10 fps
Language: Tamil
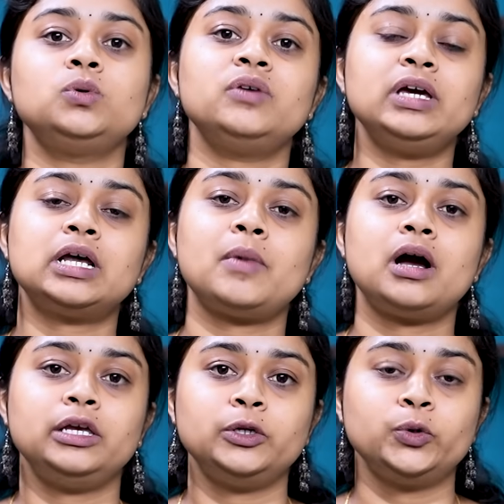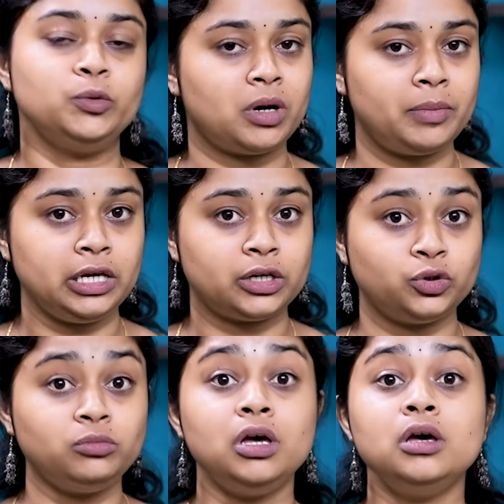உதவிகரமாக இருக்கும்
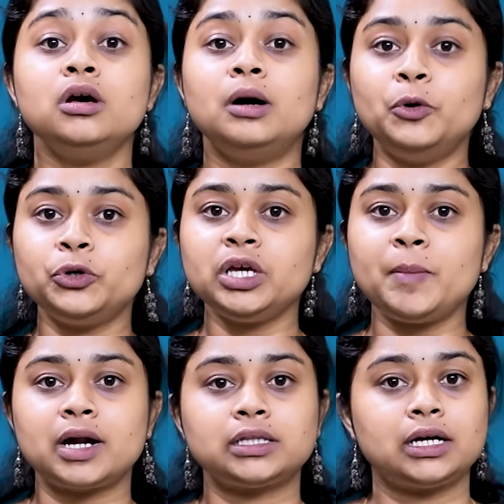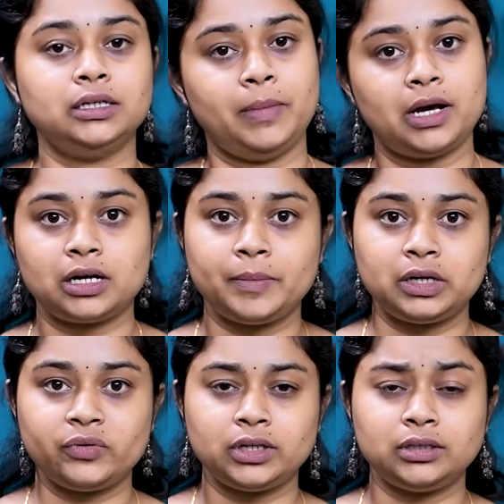அப்படிங்கிறதும் முக்கியமானதாக
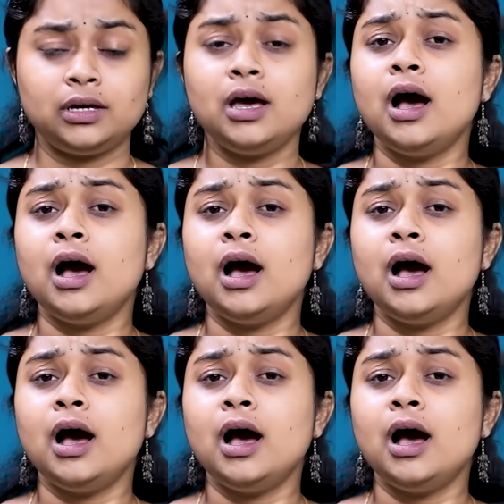பார்க்கப்பட்டு வருது